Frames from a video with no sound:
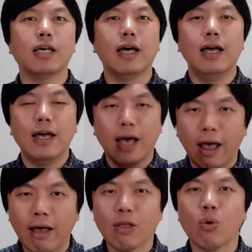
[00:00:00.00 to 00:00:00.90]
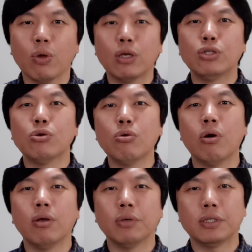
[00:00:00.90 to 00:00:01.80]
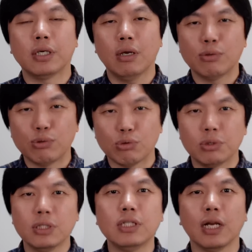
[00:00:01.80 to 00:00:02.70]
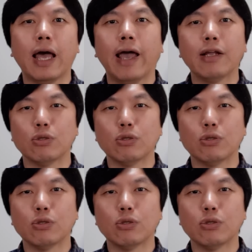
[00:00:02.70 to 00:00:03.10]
在韩国的中国留学生要组织起来，